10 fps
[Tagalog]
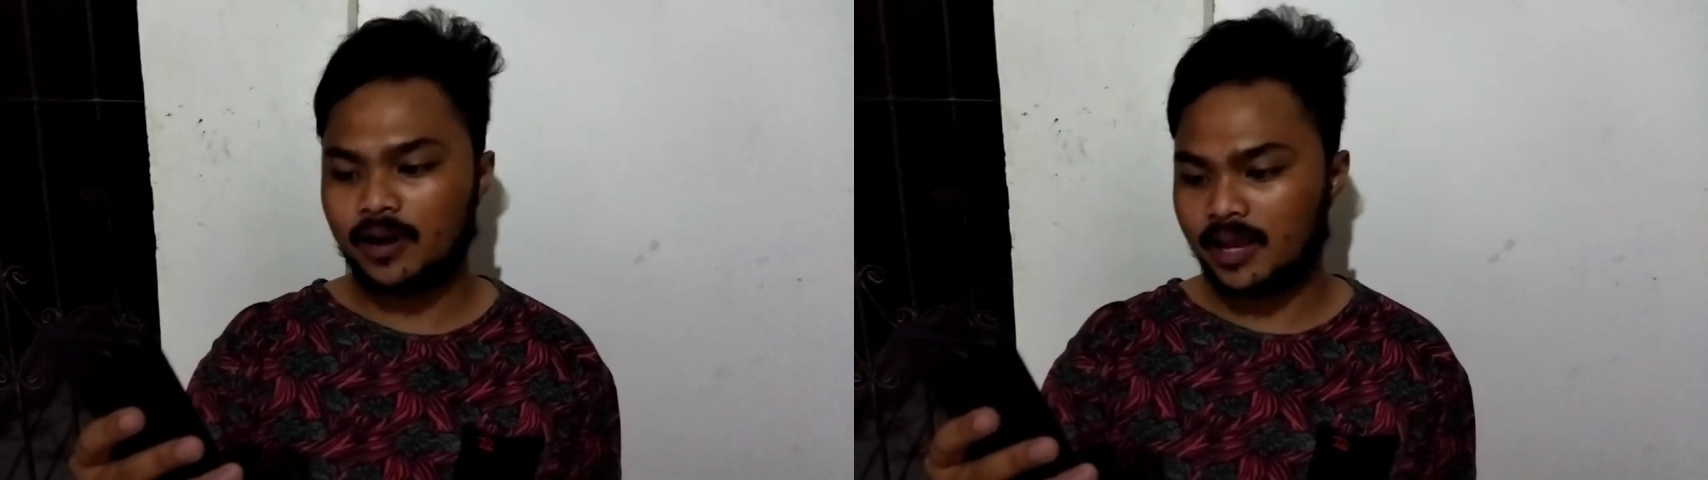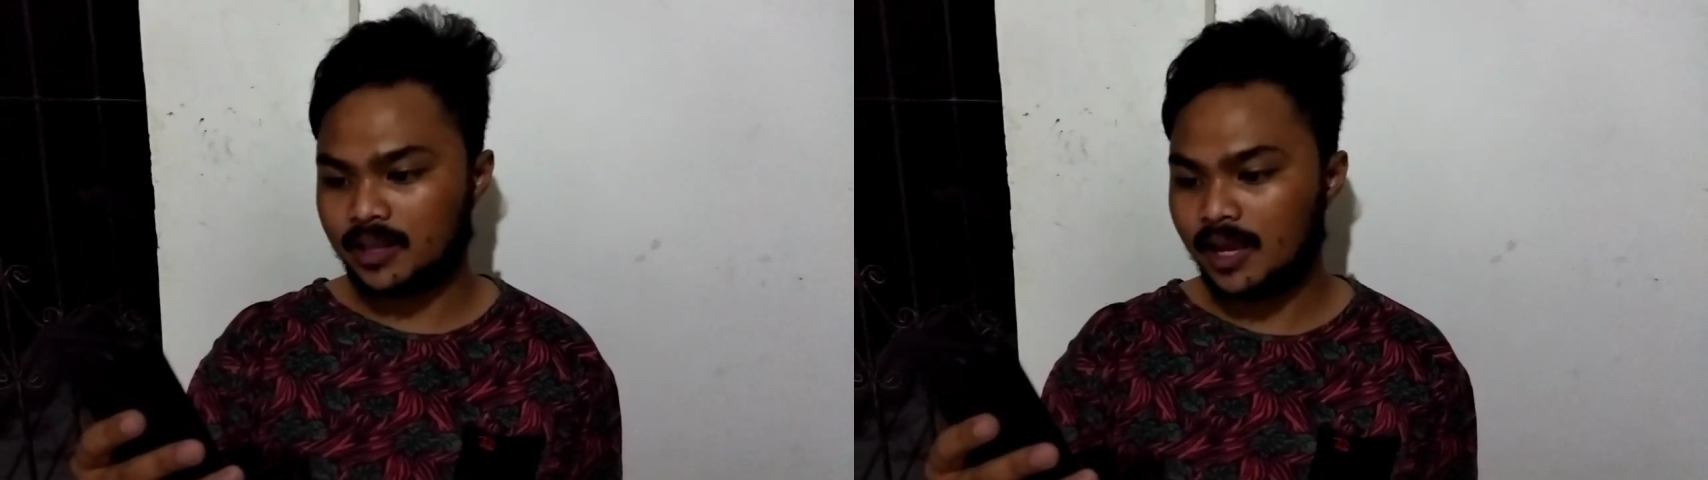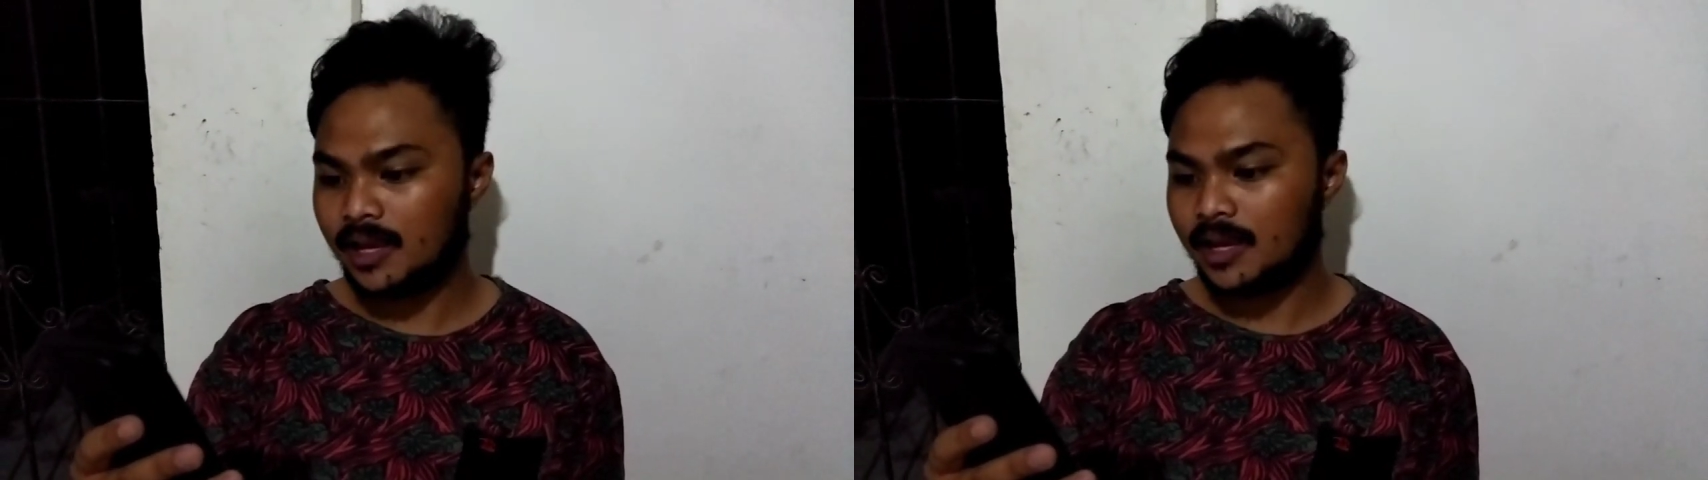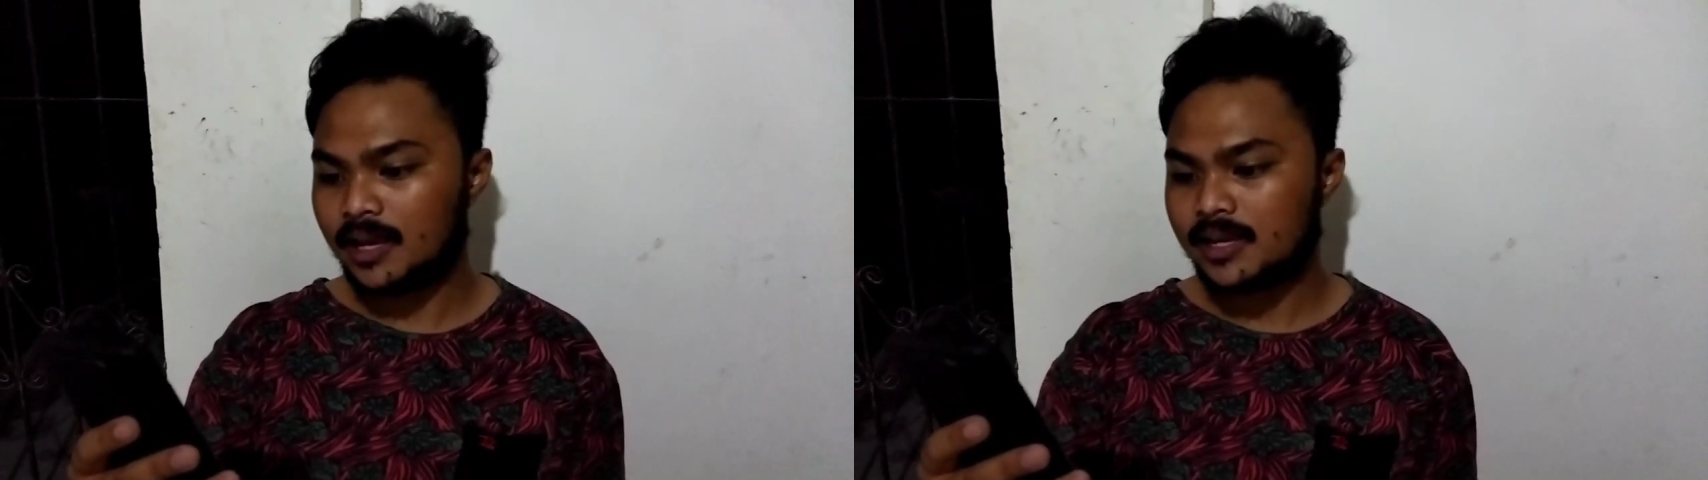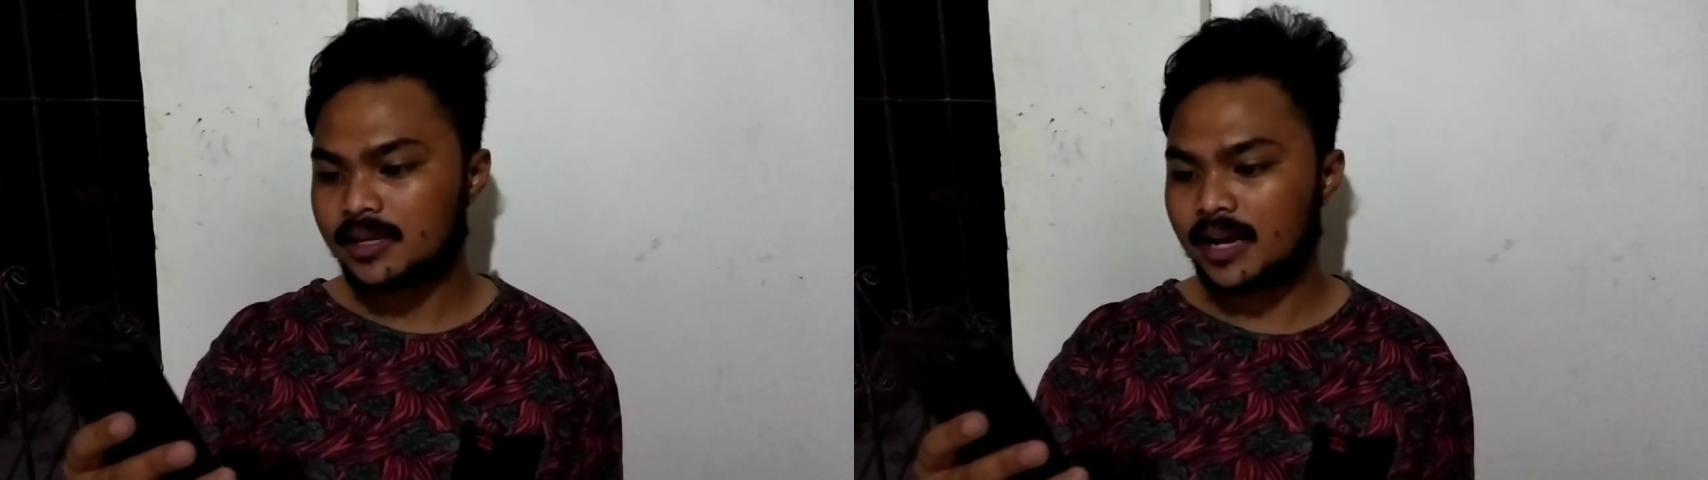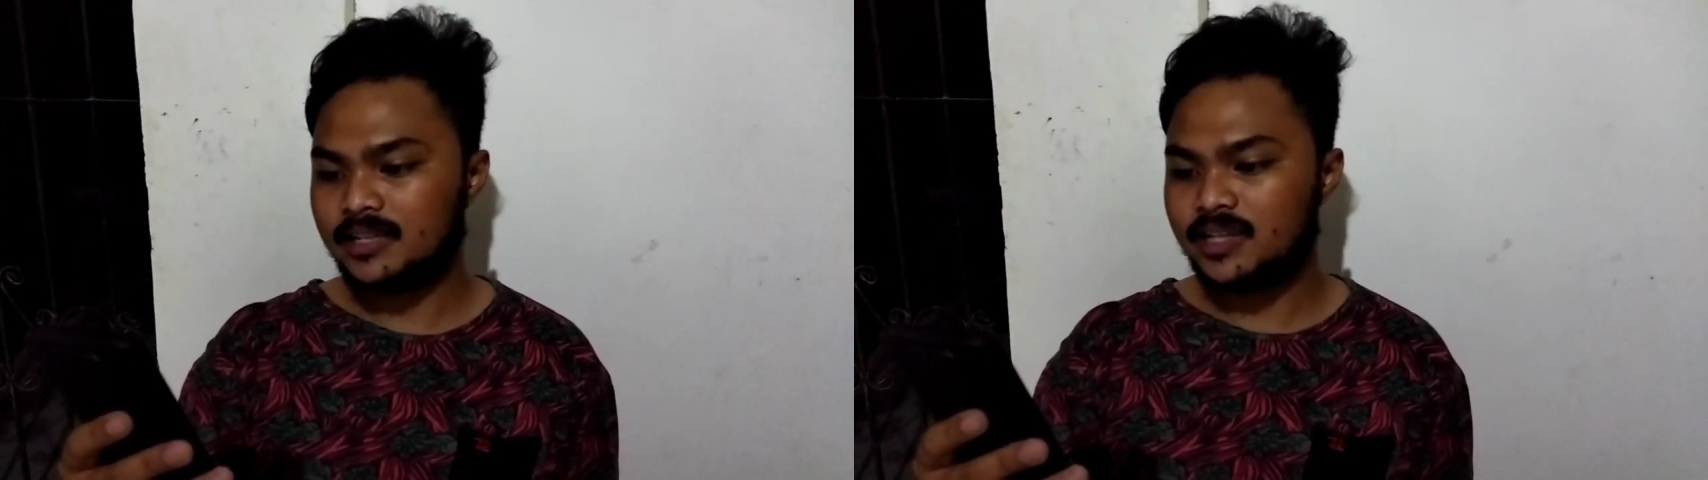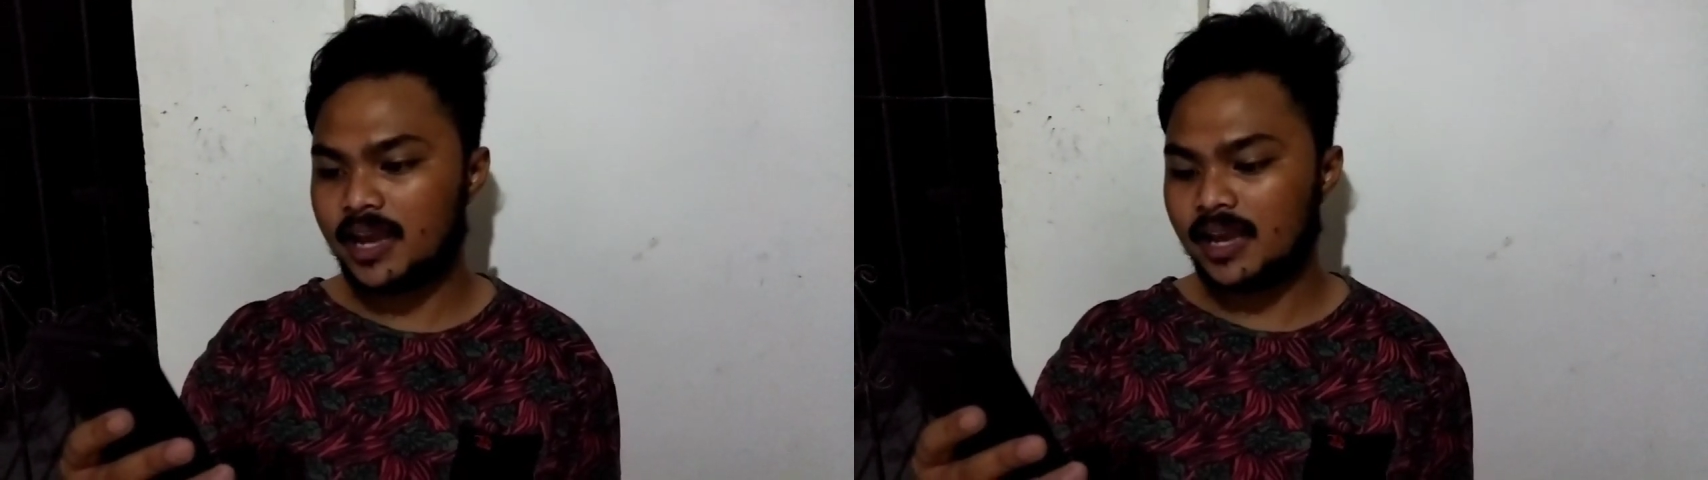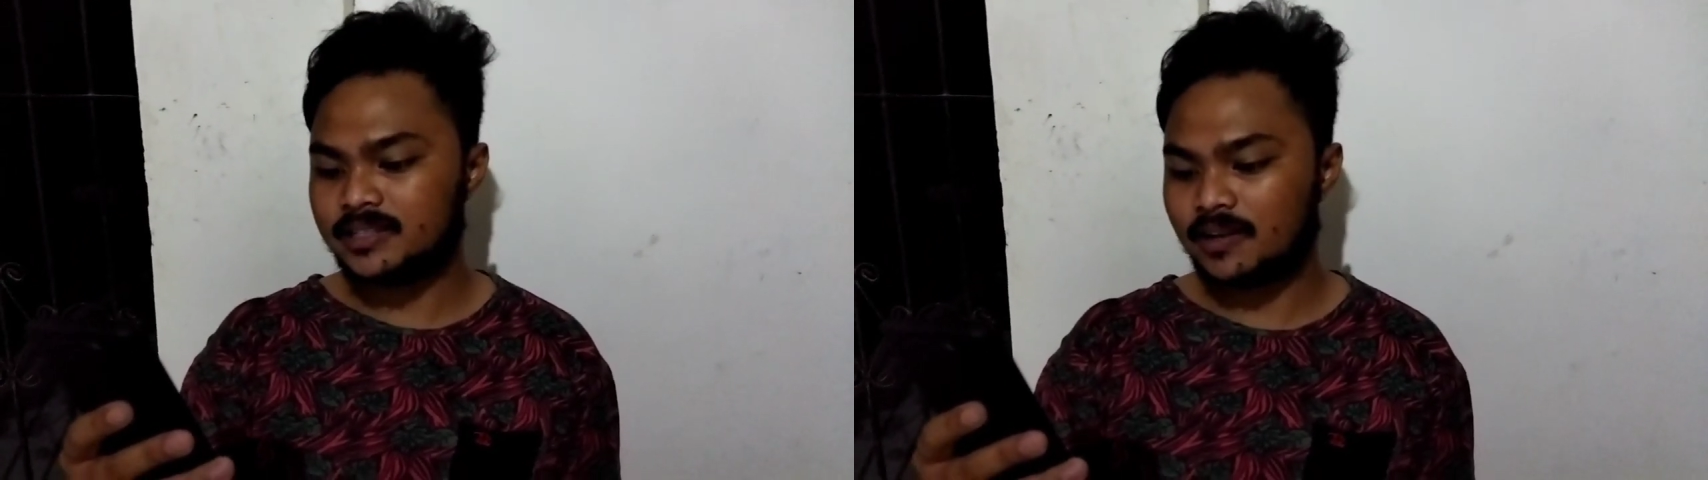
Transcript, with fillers: Harulete, kay J.K.